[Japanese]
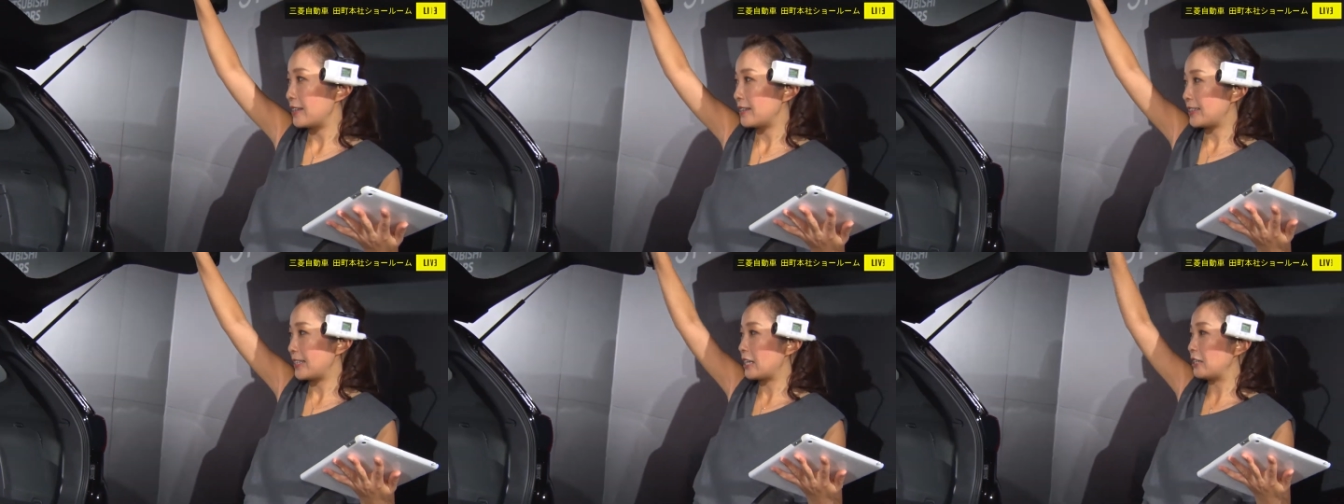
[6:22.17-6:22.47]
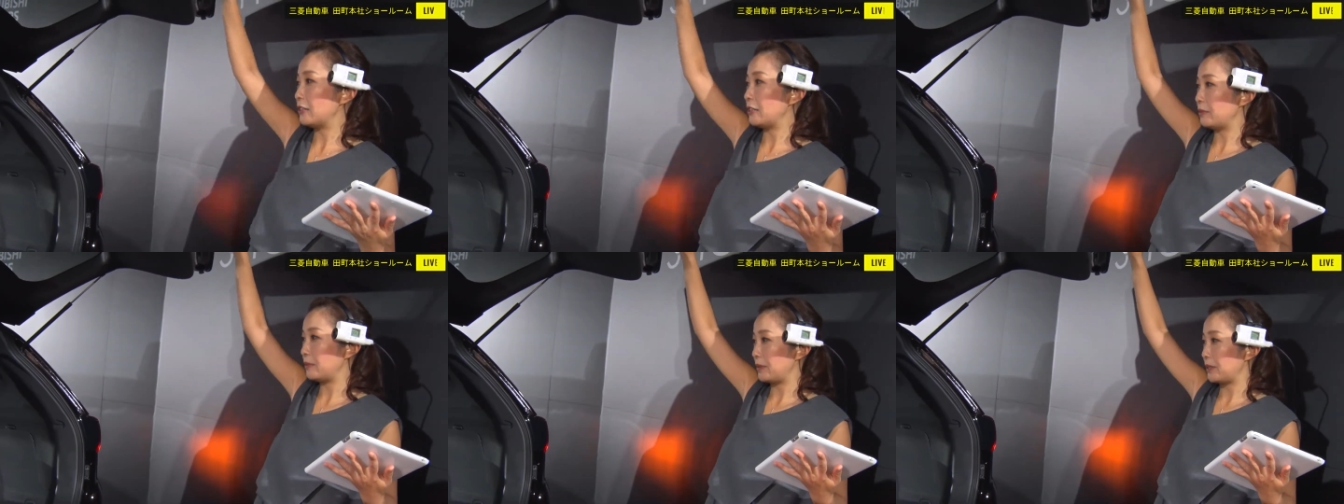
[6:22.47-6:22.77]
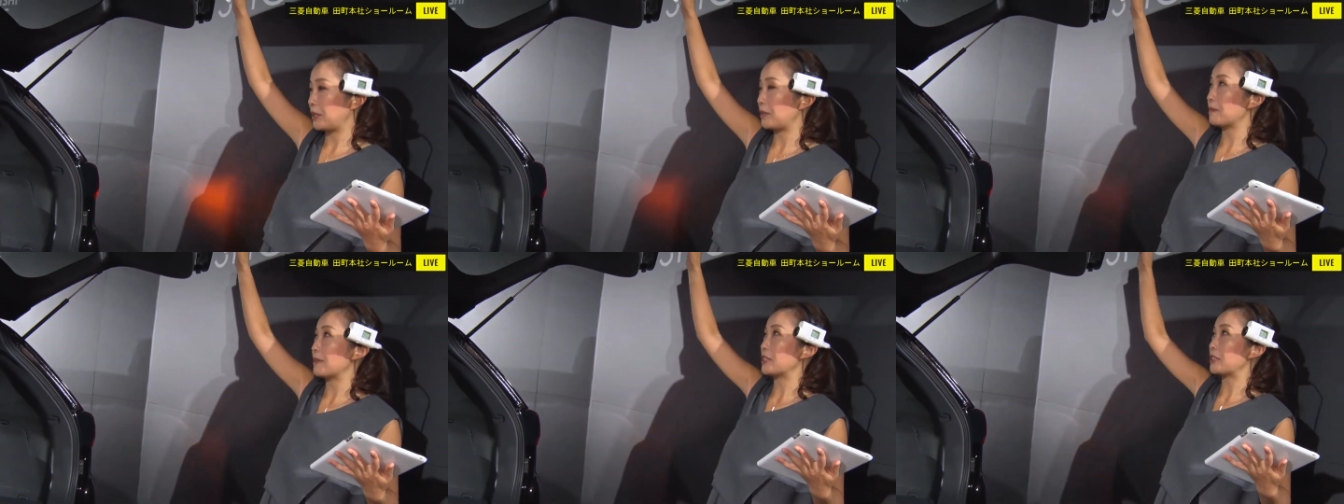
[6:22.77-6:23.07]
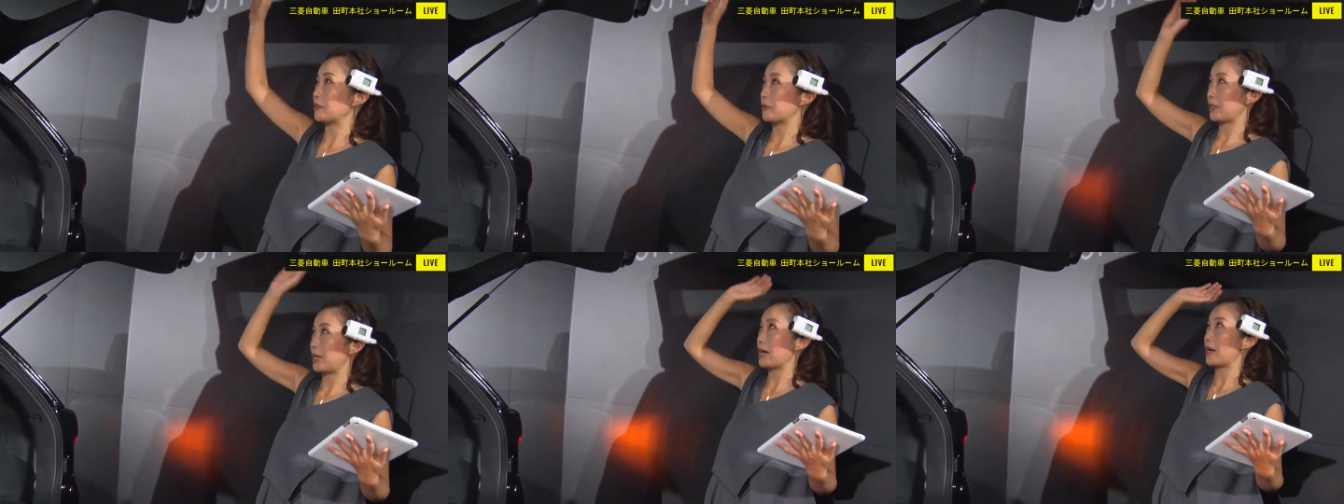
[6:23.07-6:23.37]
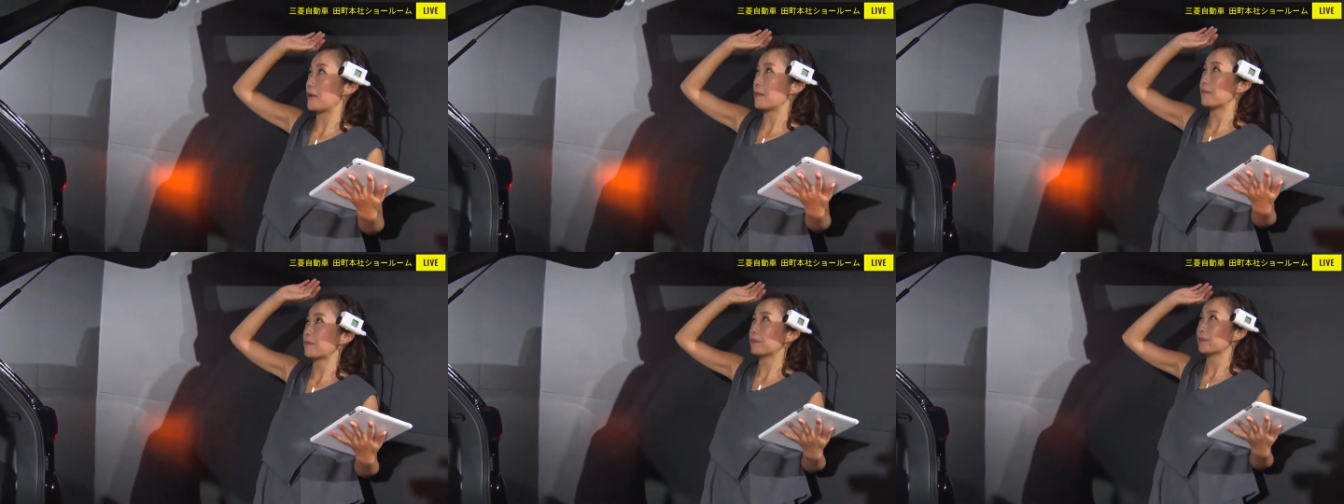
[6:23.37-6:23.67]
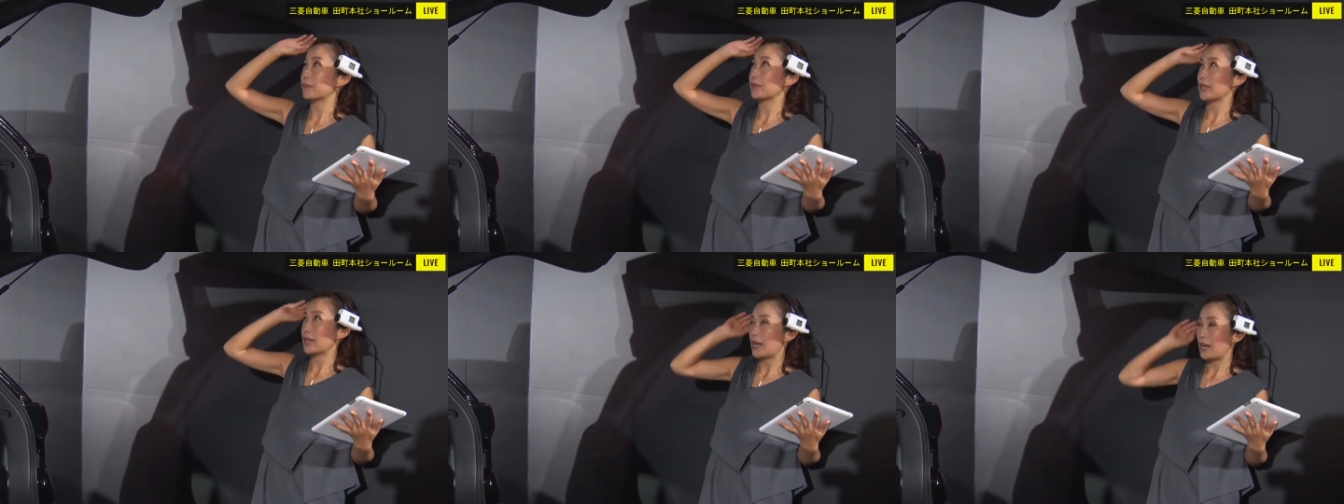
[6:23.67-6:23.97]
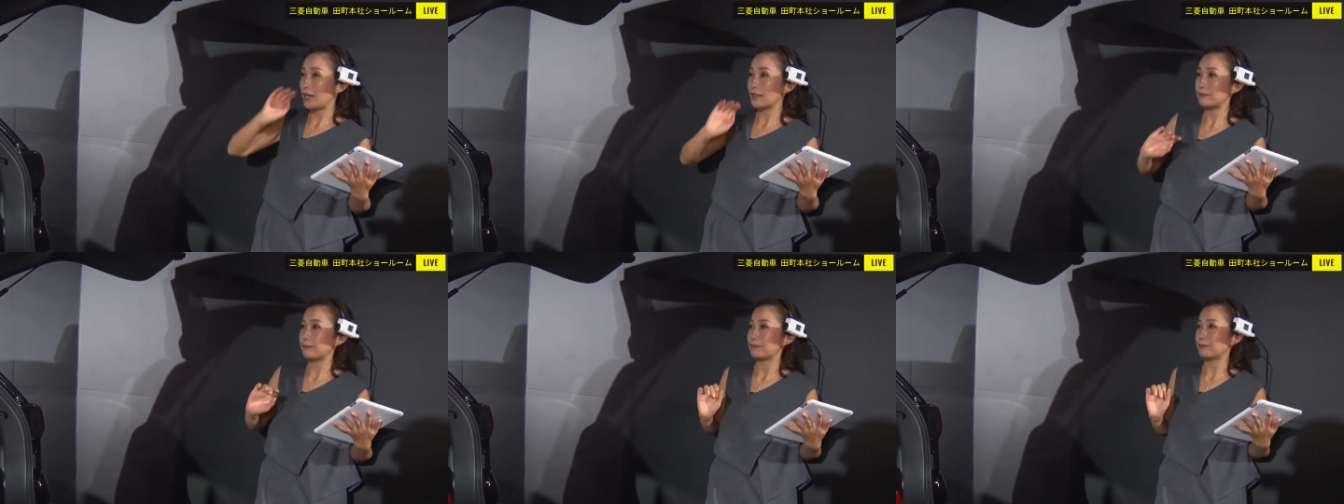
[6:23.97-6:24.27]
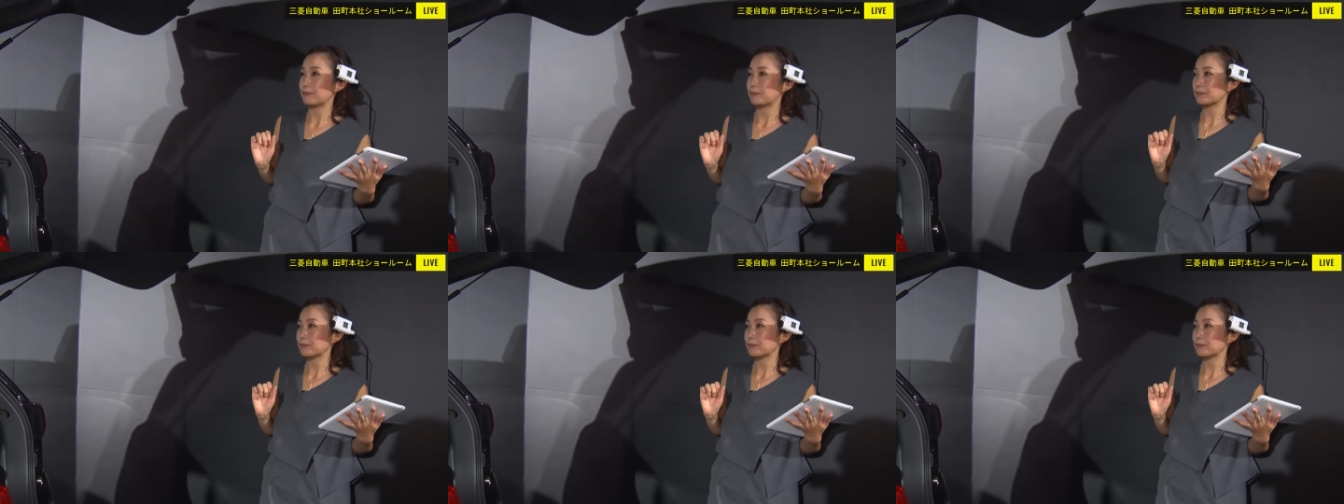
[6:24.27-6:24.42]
サンルーフ行きましょうか。はい、